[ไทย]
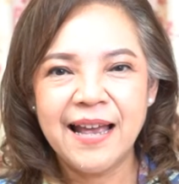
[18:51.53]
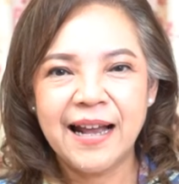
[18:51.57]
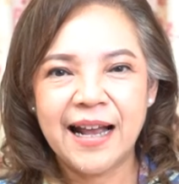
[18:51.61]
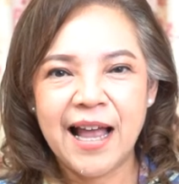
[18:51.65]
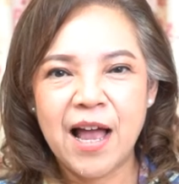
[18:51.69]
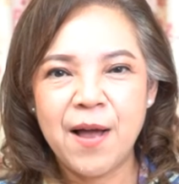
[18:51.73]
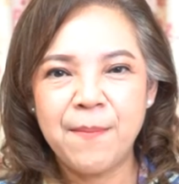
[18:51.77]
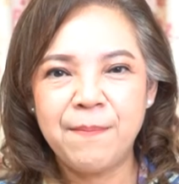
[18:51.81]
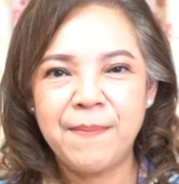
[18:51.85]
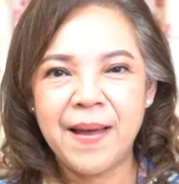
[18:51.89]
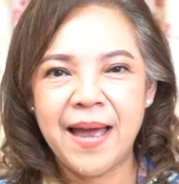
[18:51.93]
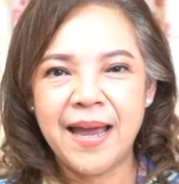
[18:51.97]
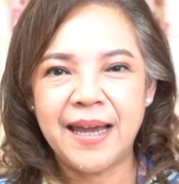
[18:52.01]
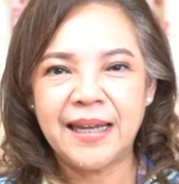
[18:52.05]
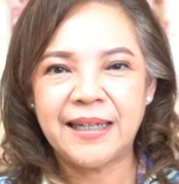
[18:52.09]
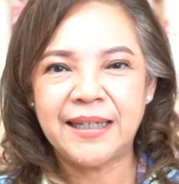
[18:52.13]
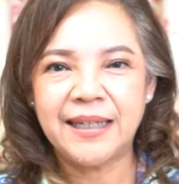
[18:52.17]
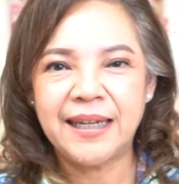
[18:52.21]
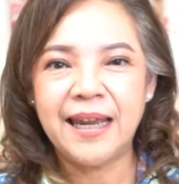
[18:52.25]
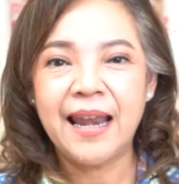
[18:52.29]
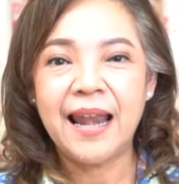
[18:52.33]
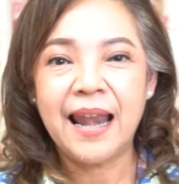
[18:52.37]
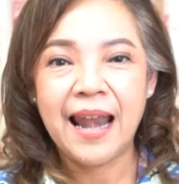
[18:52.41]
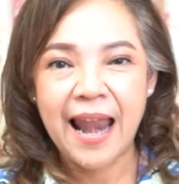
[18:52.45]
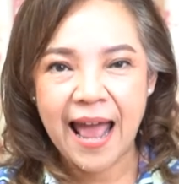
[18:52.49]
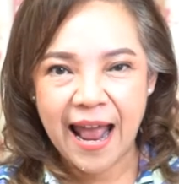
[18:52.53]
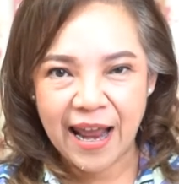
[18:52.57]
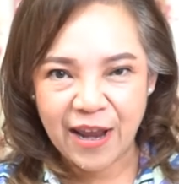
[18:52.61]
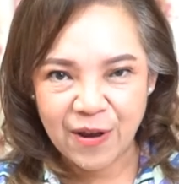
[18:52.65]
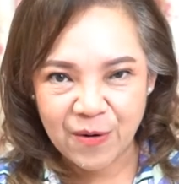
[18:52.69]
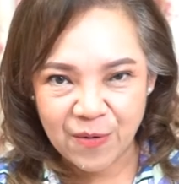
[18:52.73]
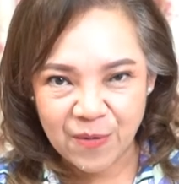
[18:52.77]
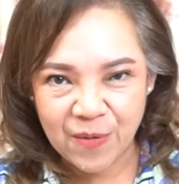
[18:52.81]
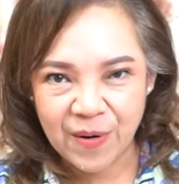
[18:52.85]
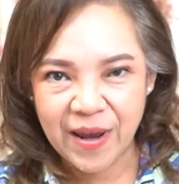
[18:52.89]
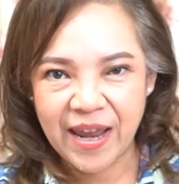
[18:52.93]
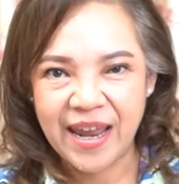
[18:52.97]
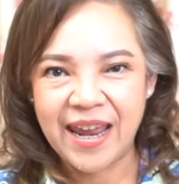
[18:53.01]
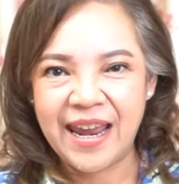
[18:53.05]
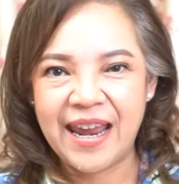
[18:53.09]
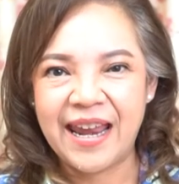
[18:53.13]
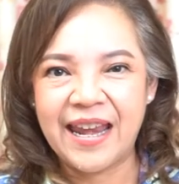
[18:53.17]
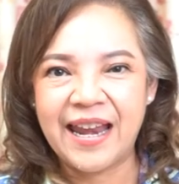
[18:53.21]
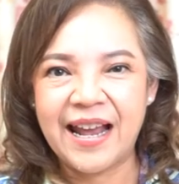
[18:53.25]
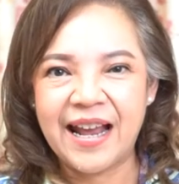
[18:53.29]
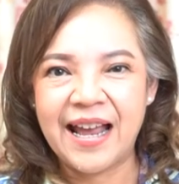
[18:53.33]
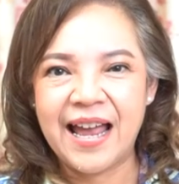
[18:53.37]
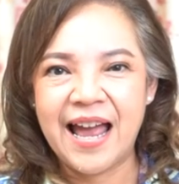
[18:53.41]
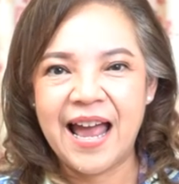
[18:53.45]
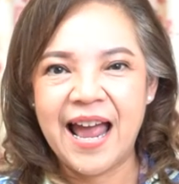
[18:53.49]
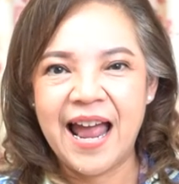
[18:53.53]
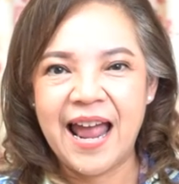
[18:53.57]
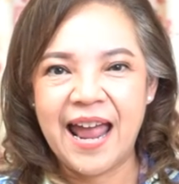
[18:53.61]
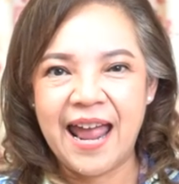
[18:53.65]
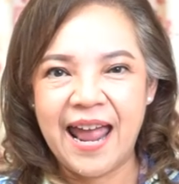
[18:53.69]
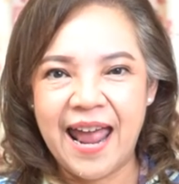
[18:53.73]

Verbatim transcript: เข้าไปที่ ไลน์ โอ เอ นะคะ